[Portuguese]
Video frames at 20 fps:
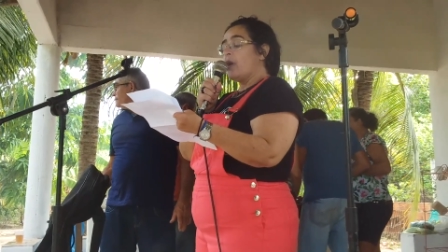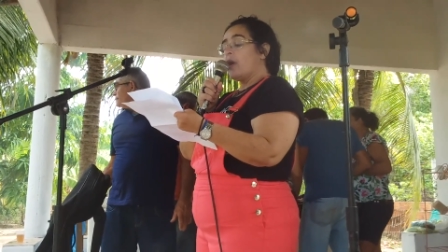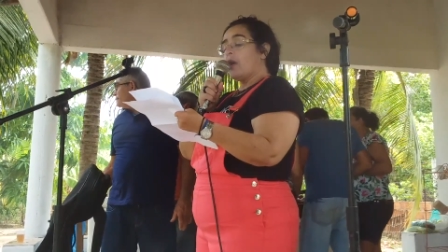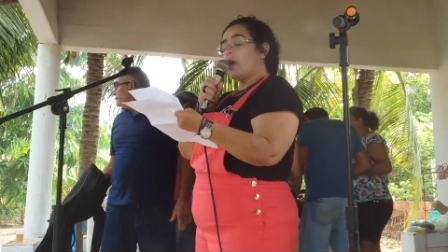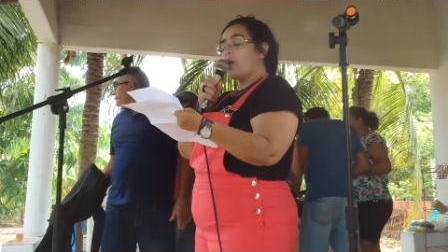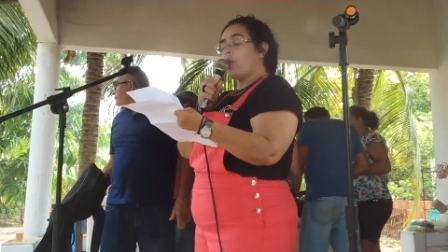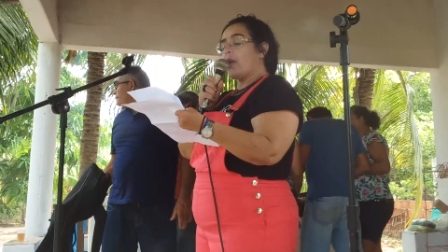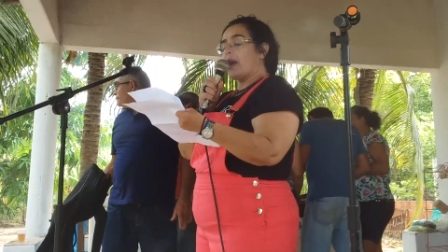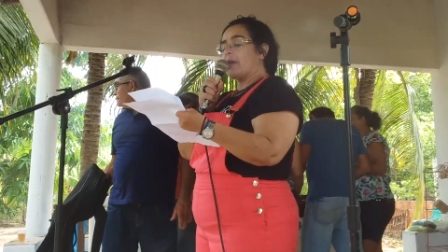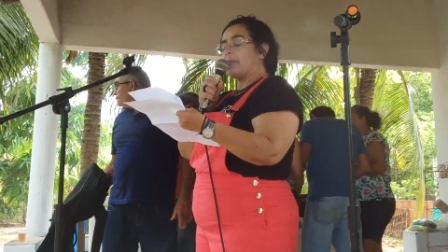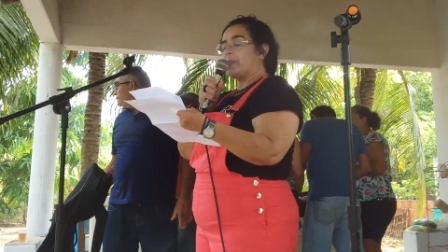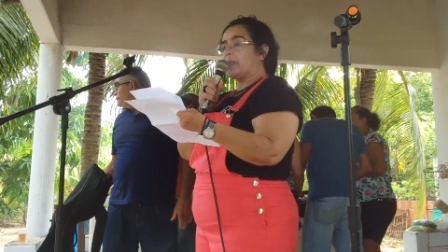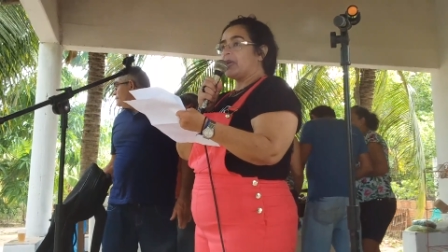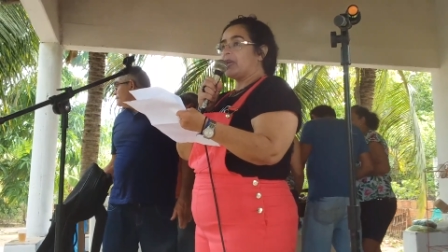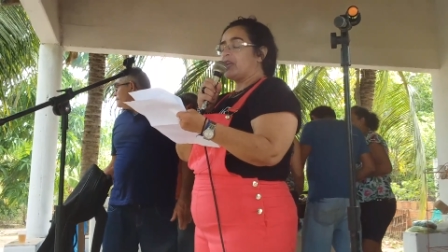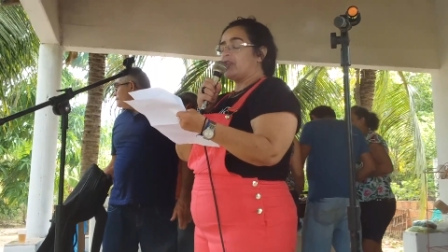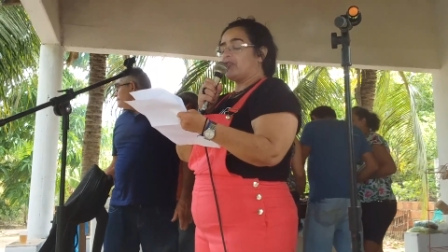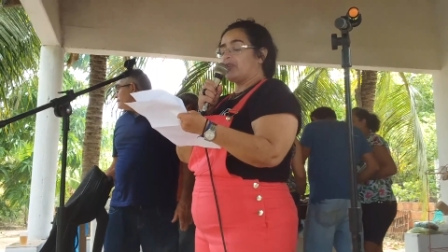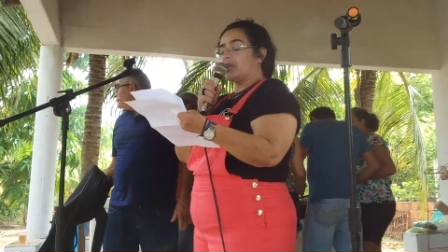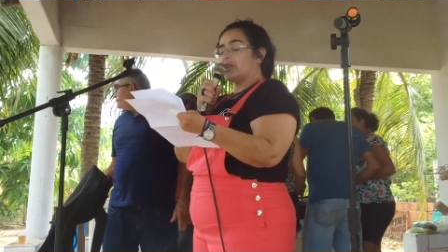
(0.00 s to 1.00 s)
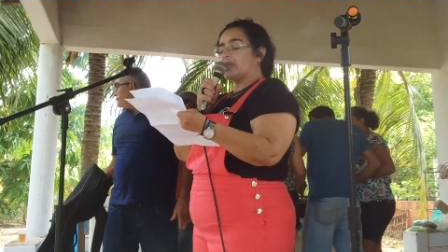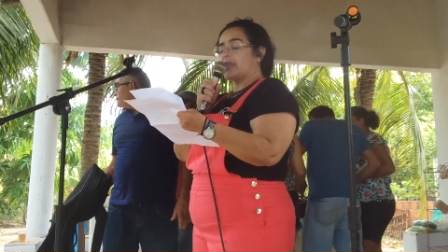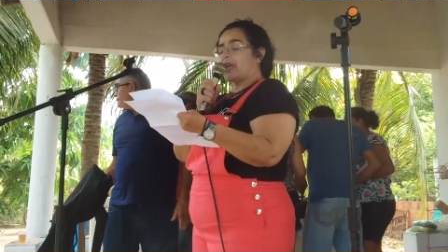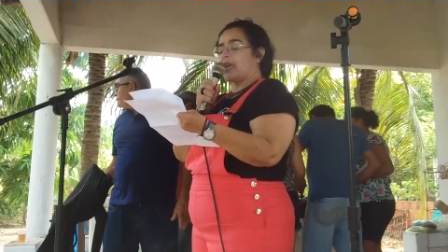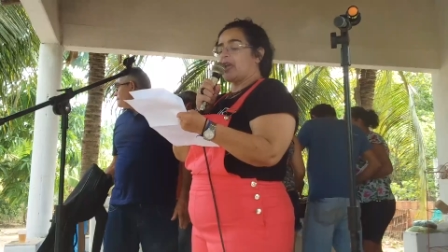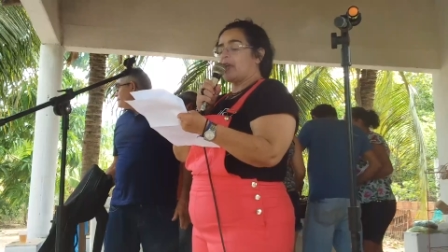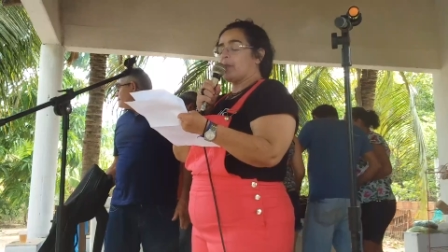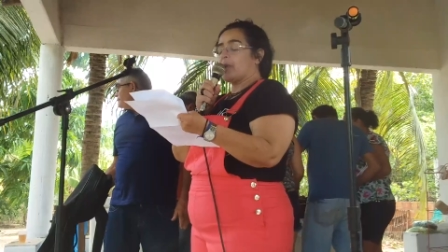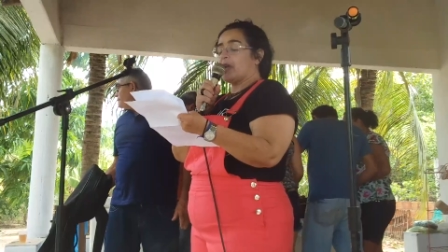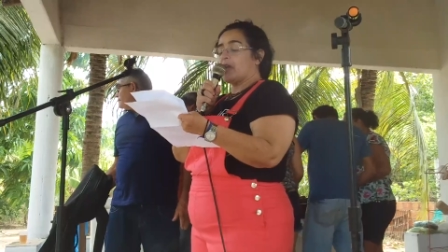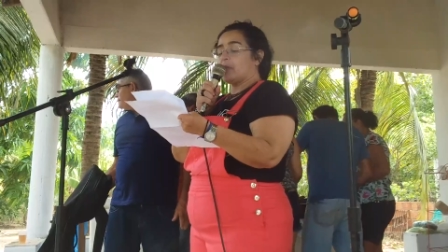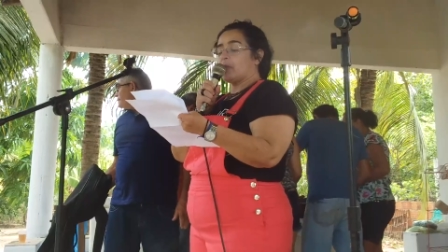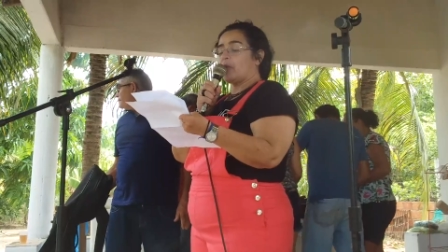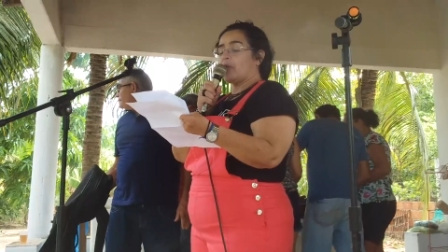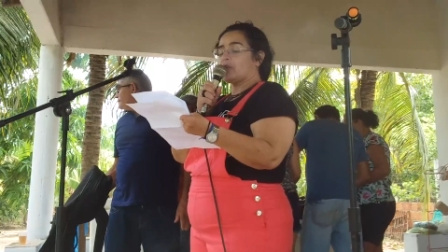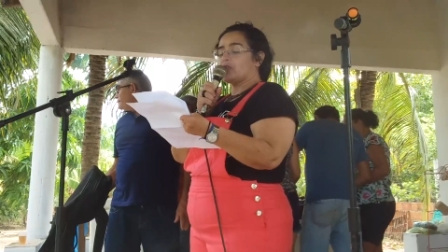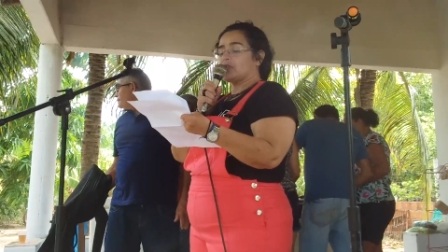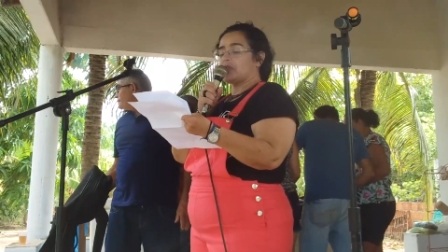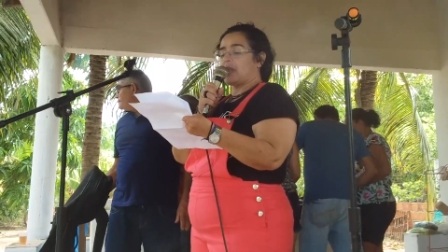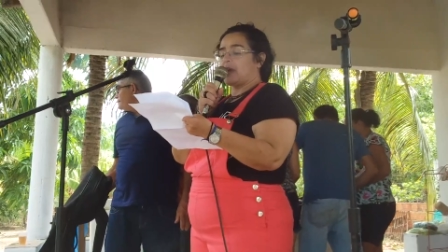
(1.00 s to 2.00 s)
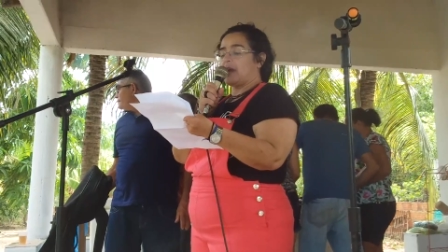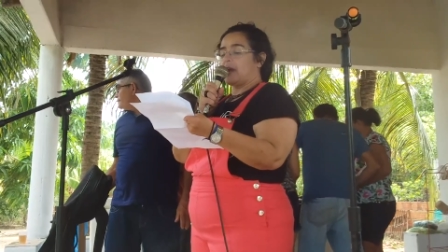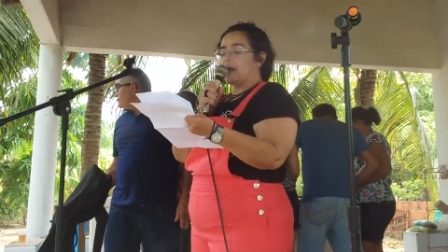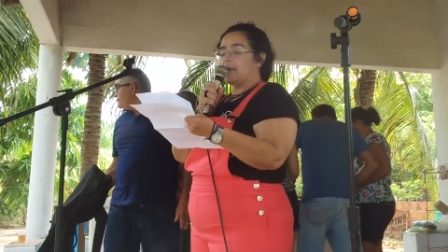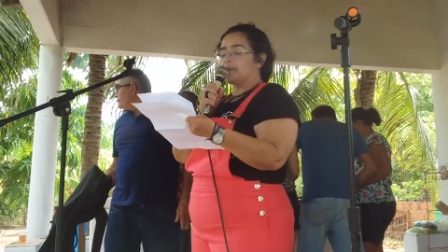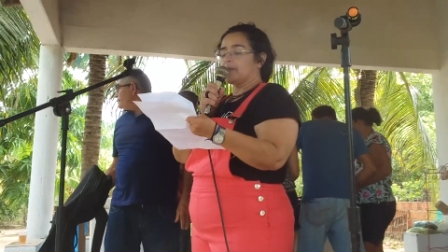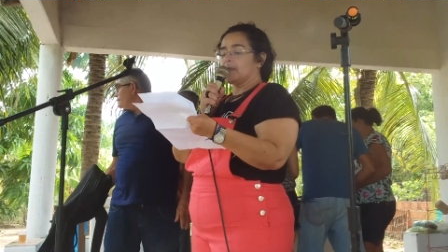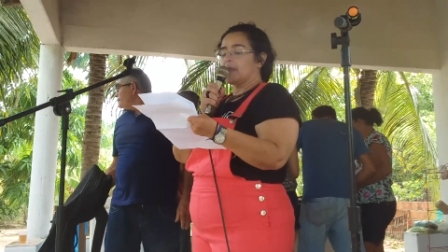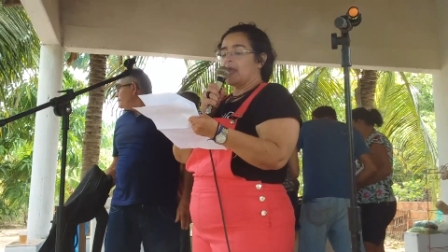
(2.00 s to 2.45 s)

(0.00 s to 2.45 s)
ou a mídia teima em mostrar.